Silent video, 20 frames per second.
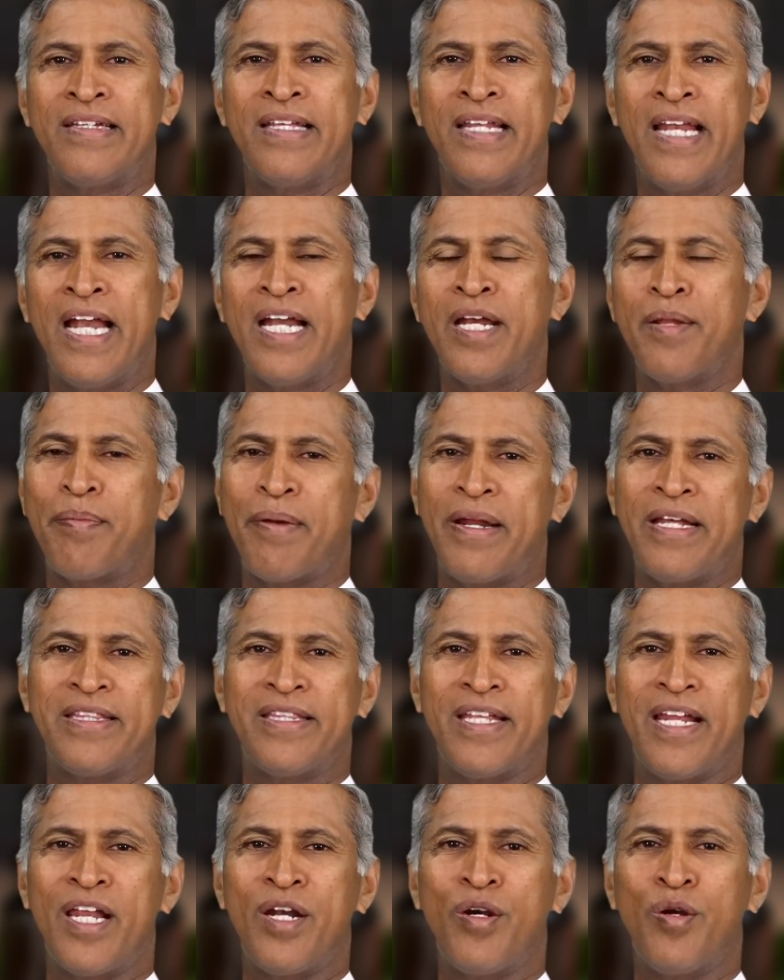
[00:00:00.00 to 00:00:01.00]
ఇలాంటి
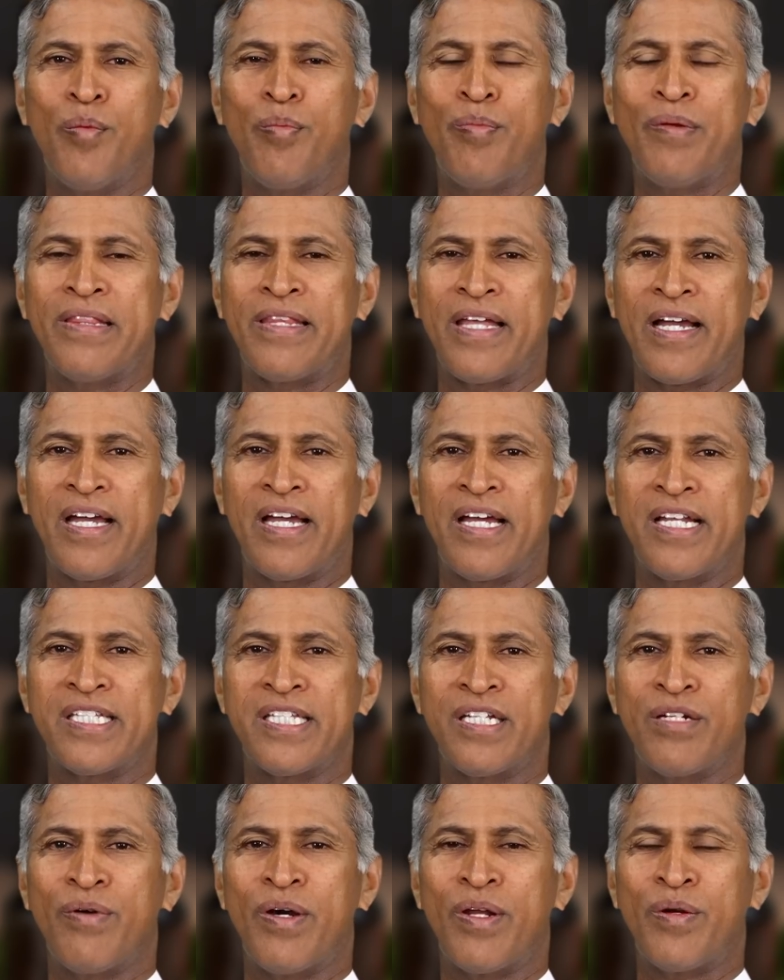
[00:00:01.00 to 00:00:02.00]
ప్రయత్నాన్ని నొప్పులు
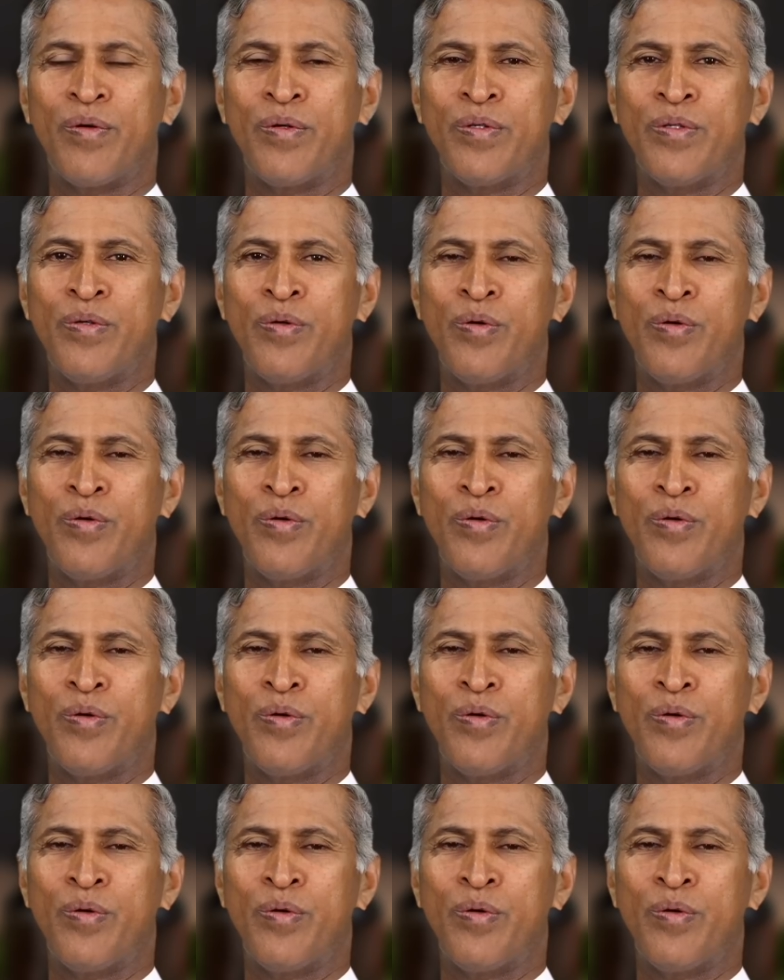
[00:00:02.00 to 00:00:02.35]
తగ్గాల్సిన వారు